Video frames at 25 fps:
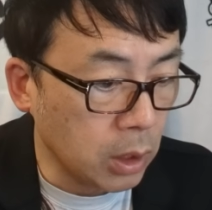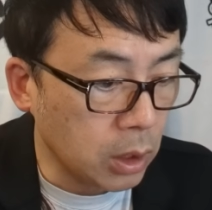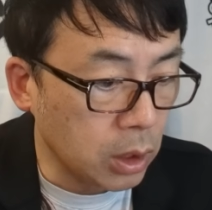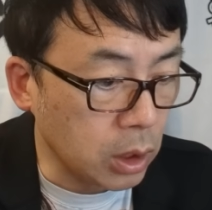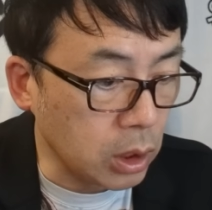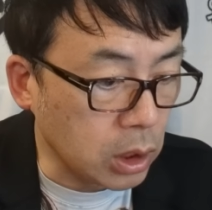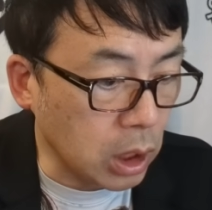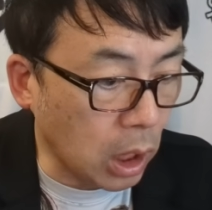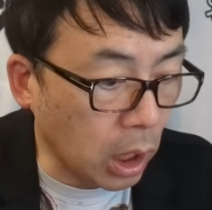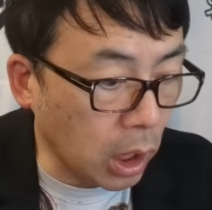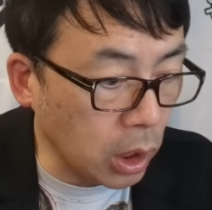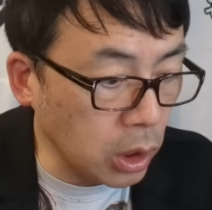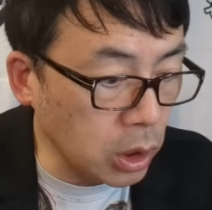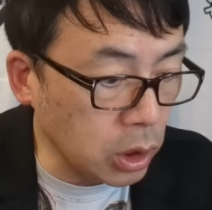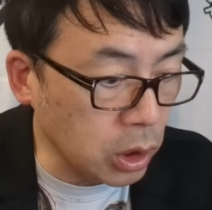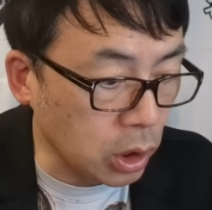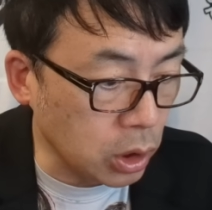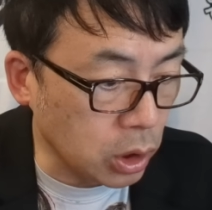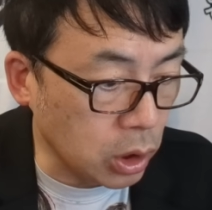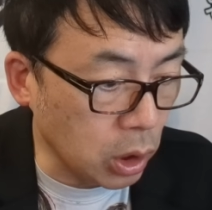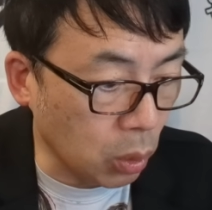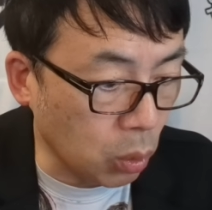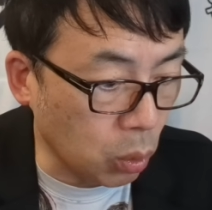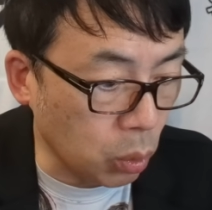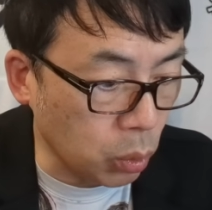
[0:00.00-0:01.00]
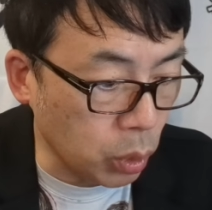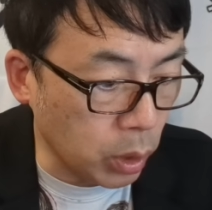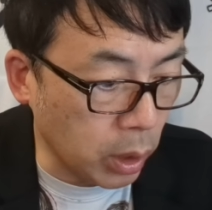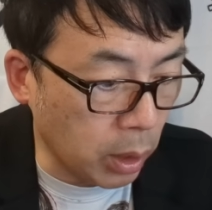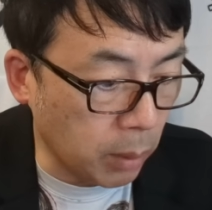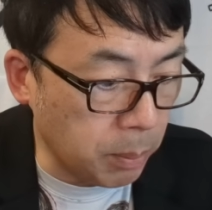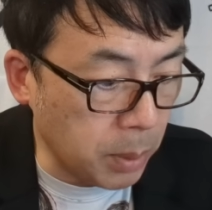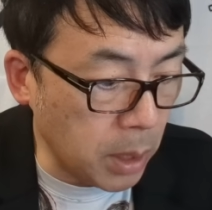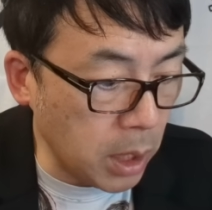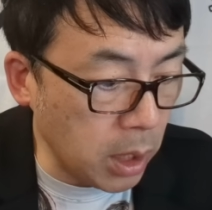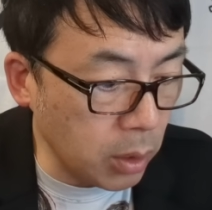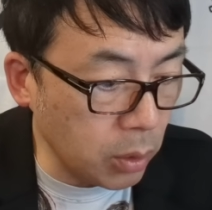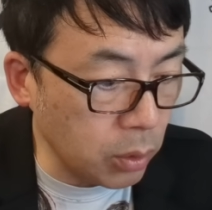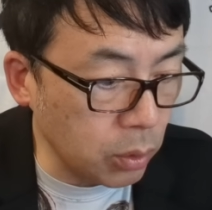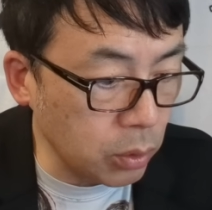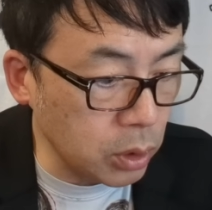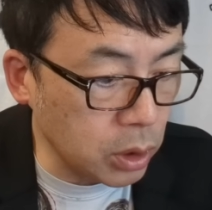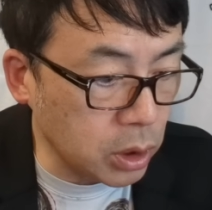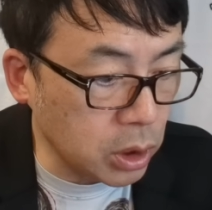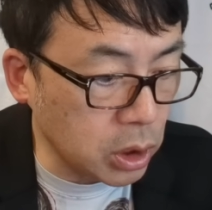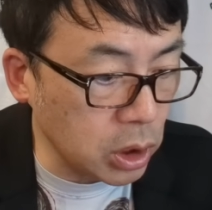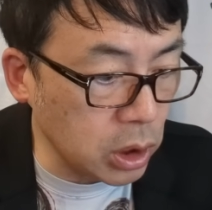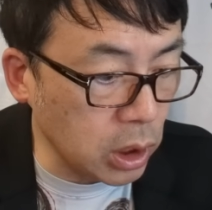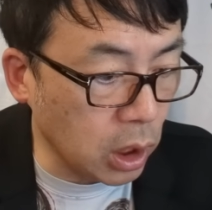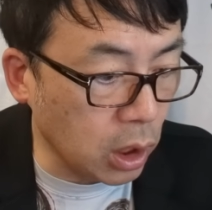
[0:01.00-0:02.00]
で、さらにですね、このね、米軍
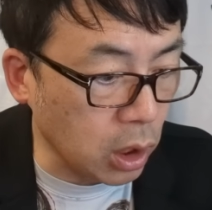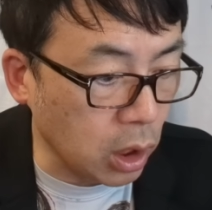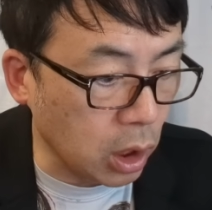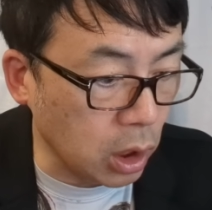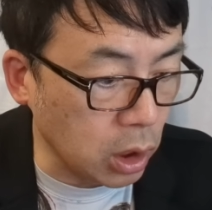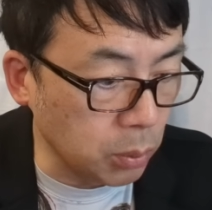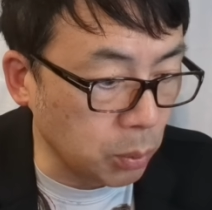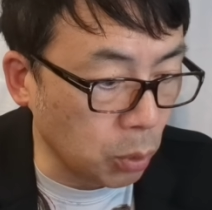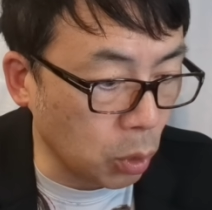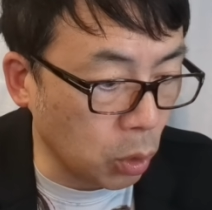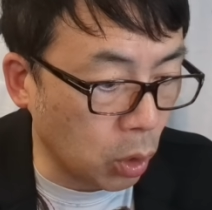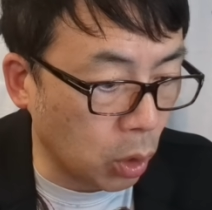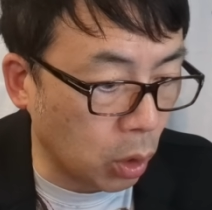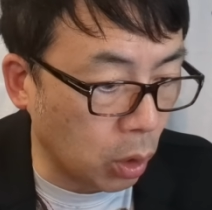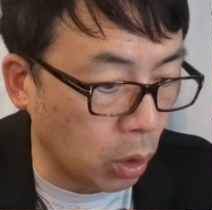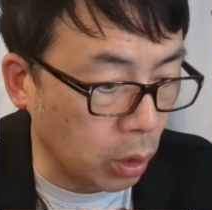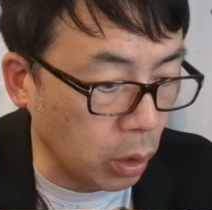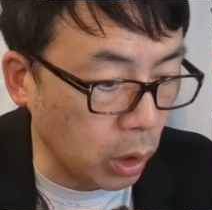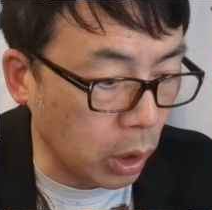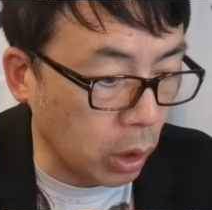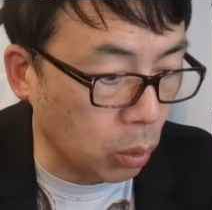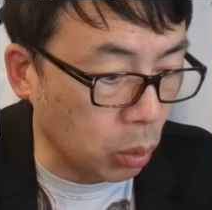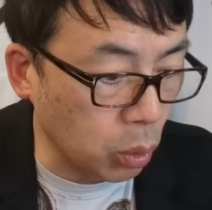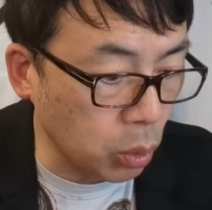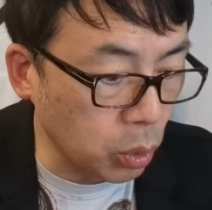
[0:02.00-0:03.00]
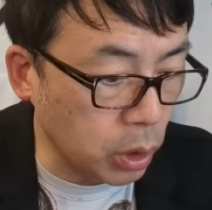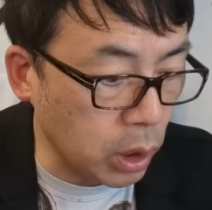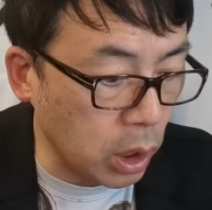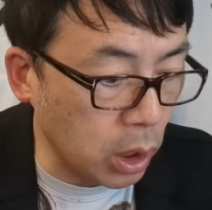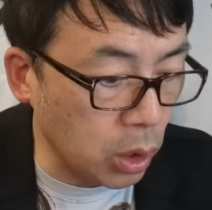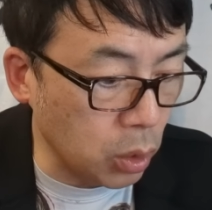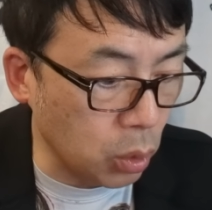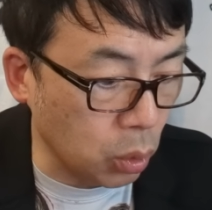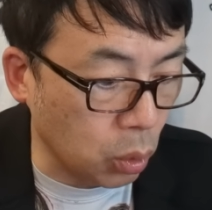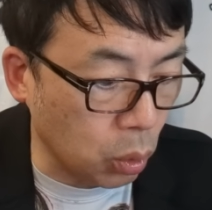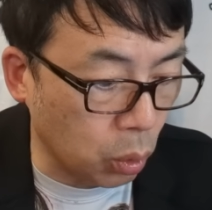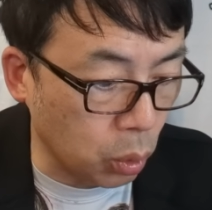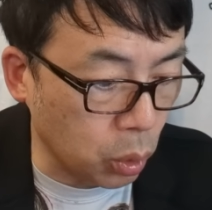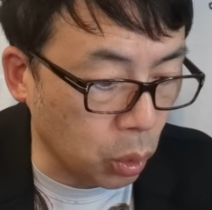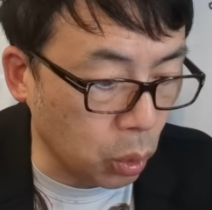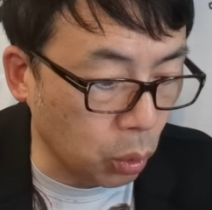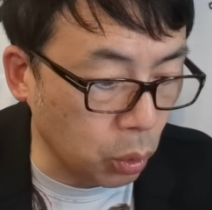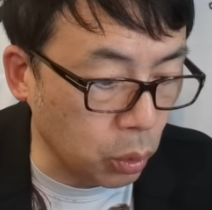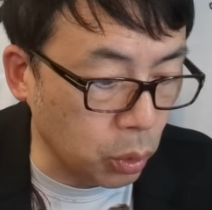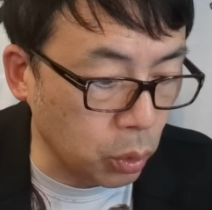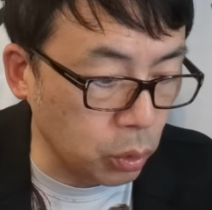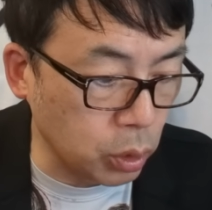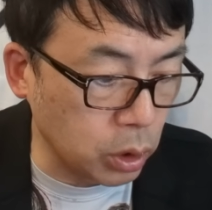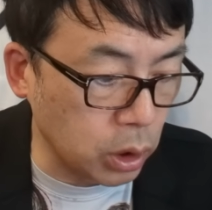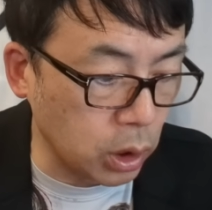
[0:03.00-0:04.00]
基地なんかにも、この電力を
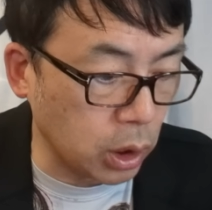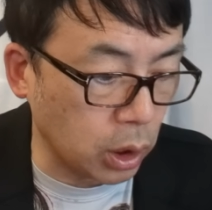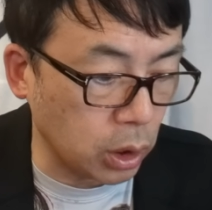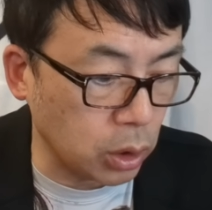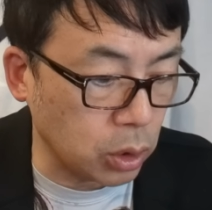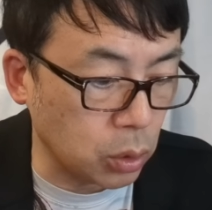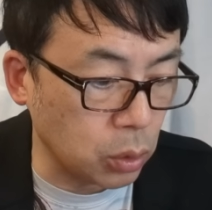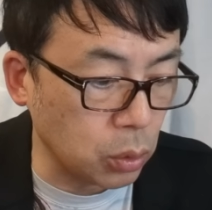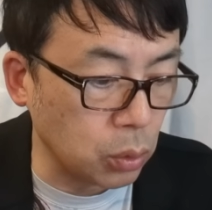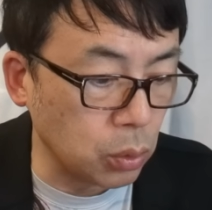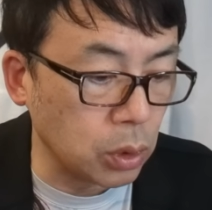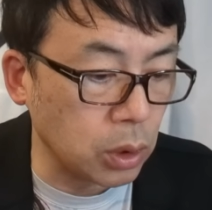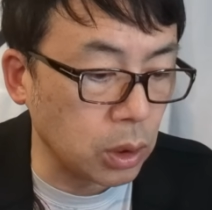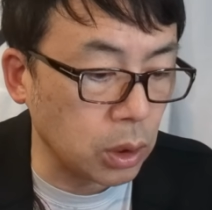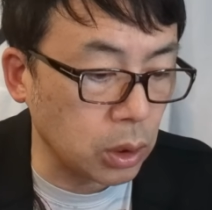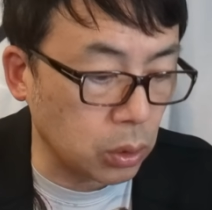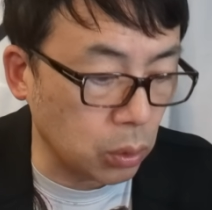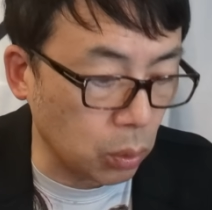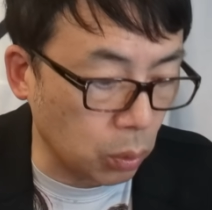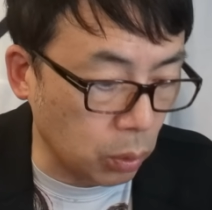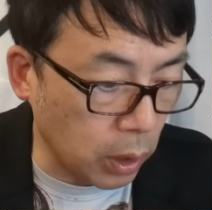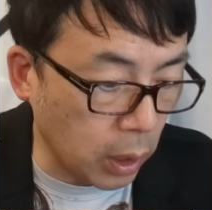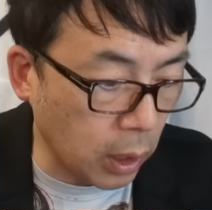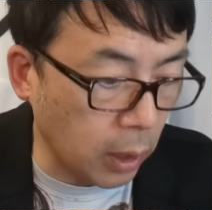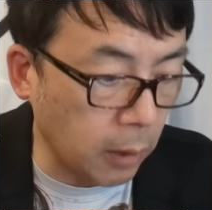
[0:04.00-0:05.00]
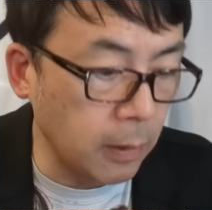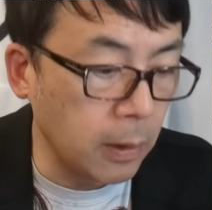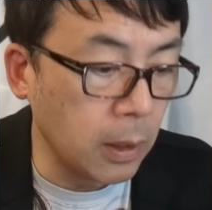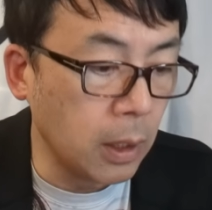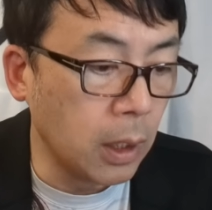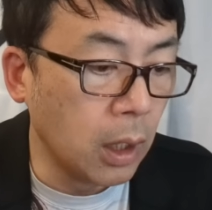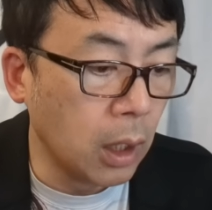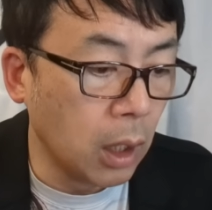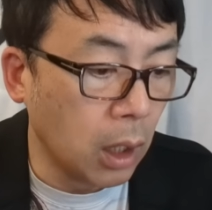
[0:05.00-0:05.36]
供給してたりするんですよね。